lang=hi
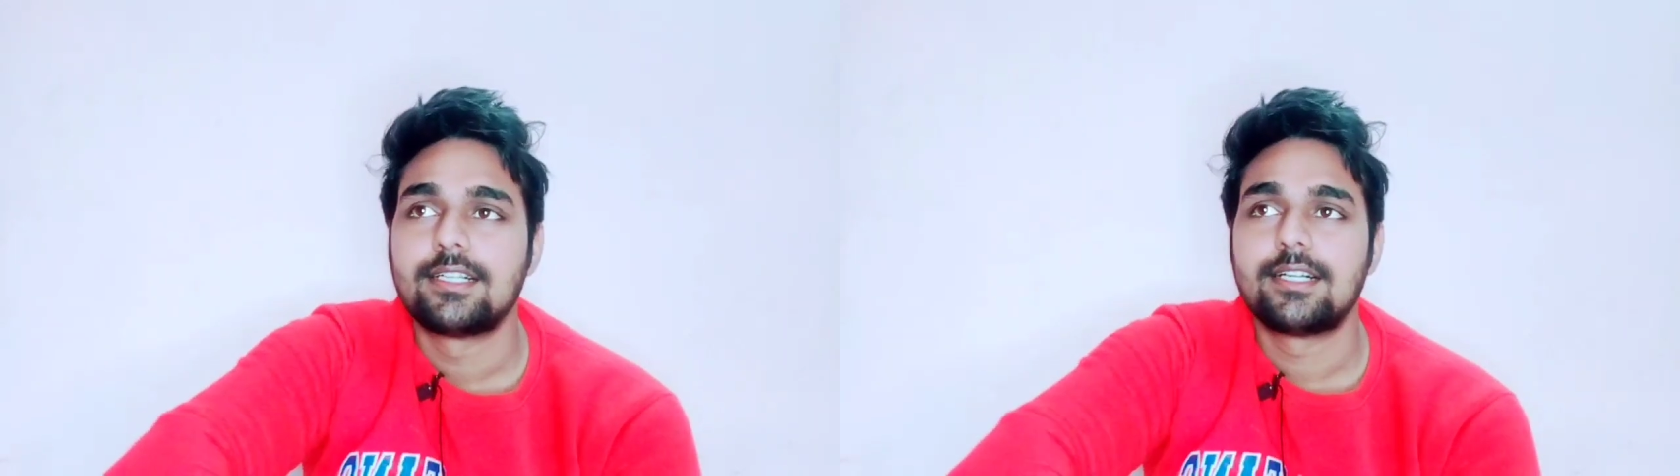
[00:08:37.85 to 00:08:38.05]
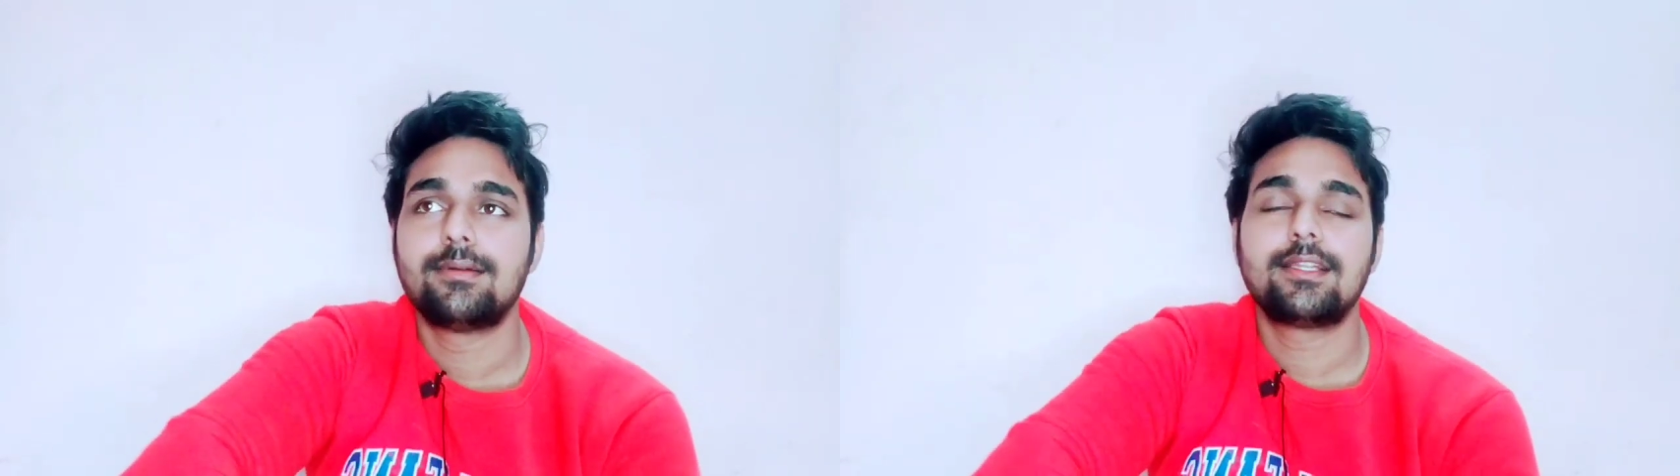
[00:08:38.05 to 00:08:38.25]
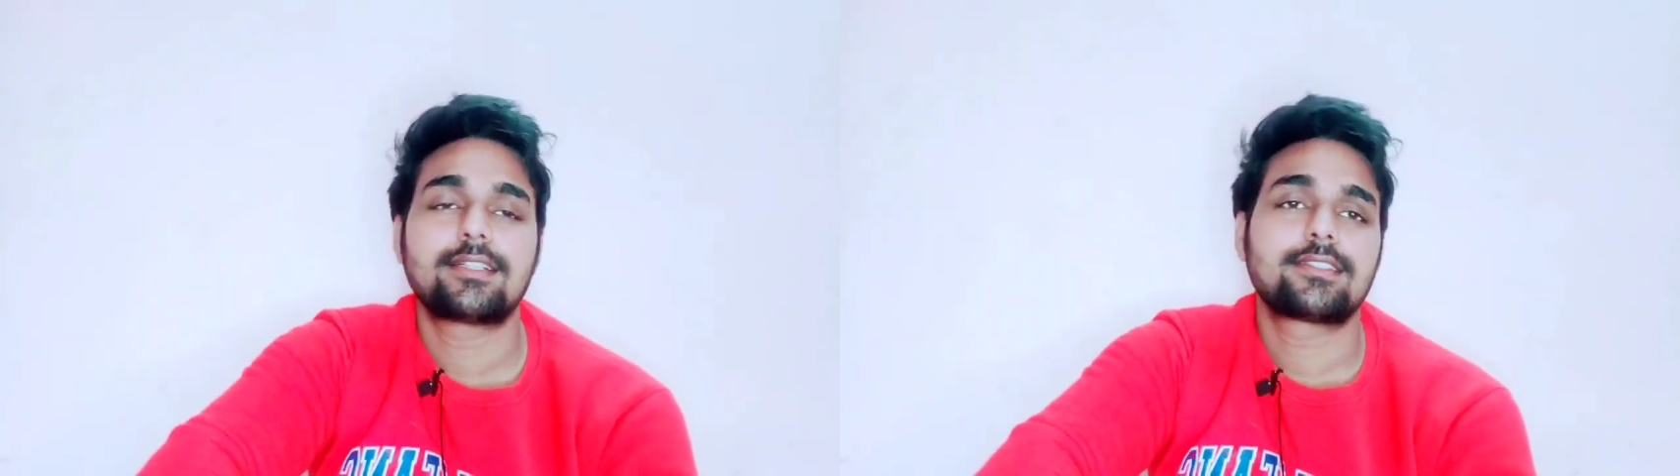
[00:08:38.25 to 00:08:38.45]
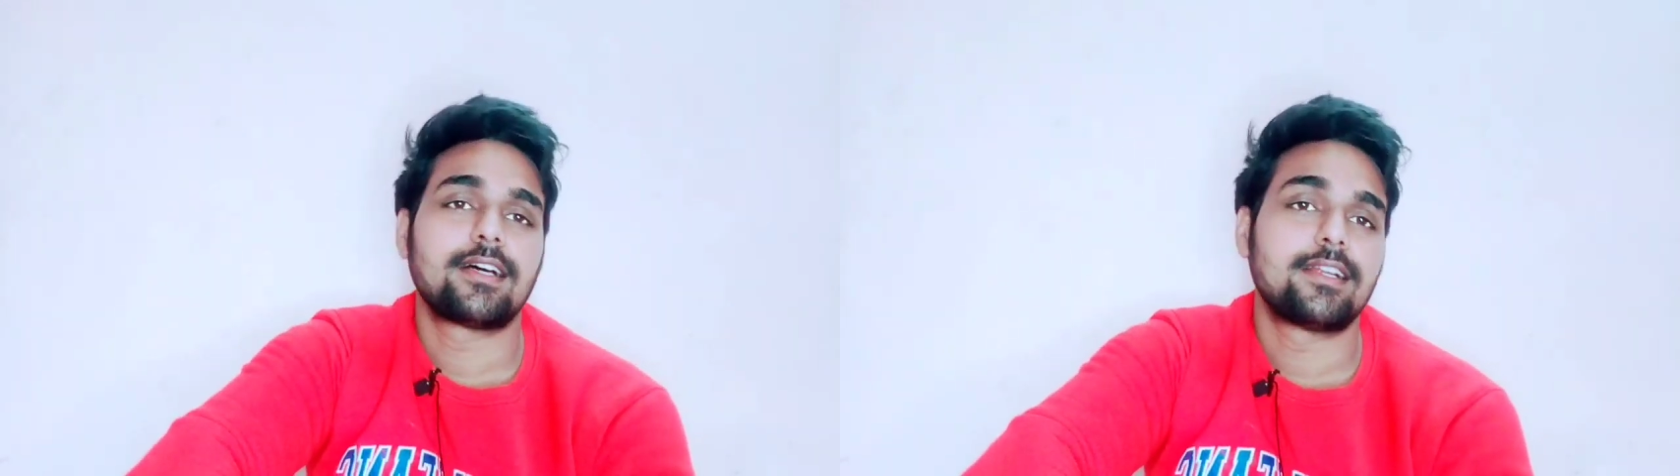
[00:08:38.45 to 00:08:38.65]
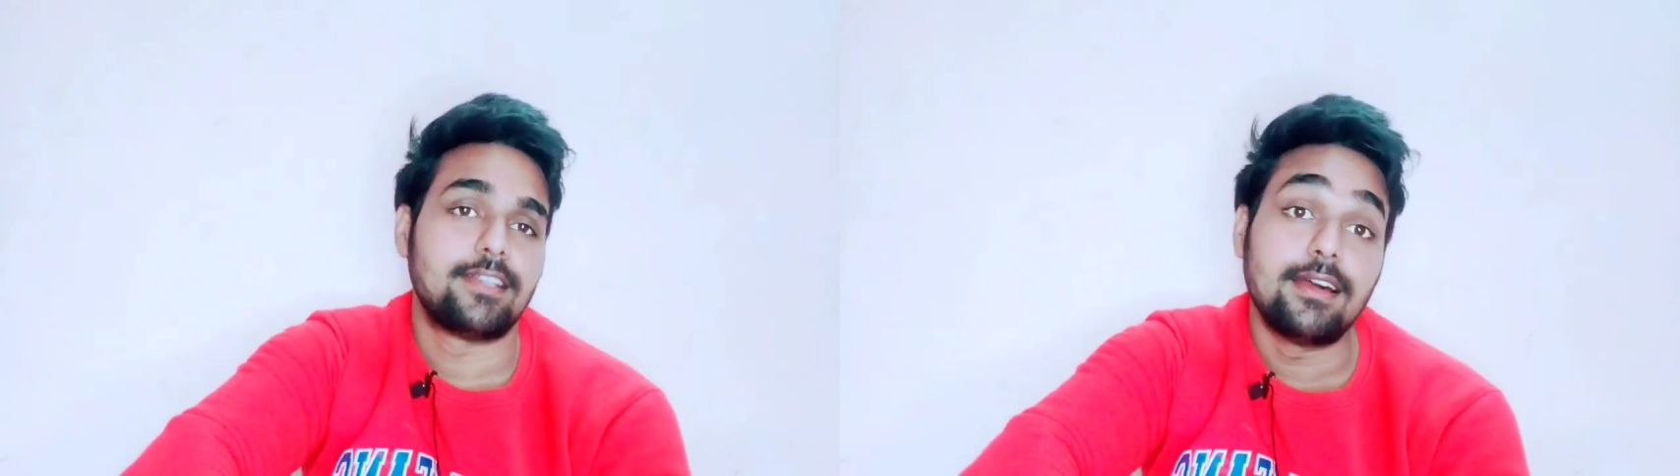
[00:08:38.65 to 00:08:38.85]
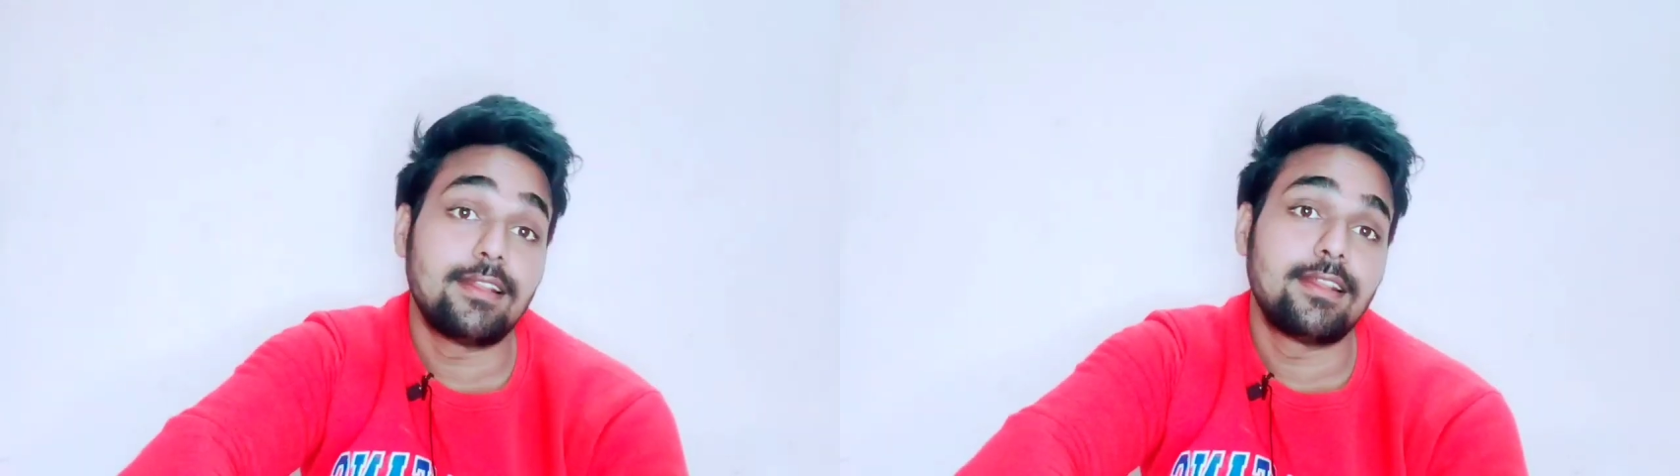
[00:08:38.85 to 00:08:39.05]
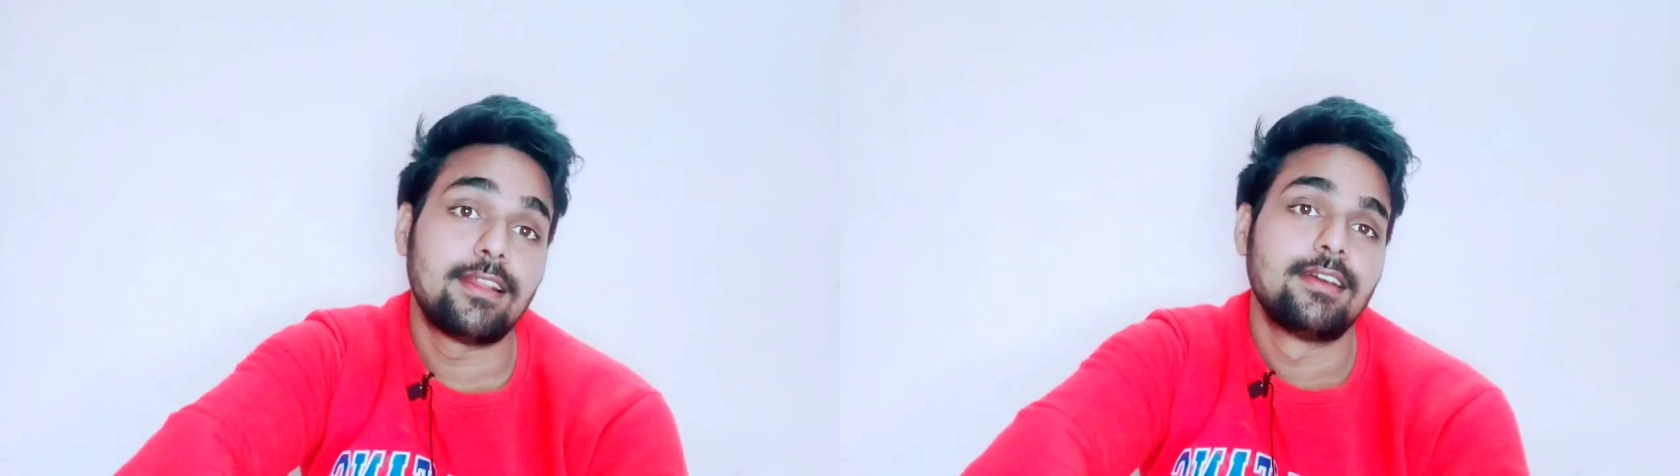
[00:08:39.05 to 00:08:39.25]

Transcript: हमें लगता है डर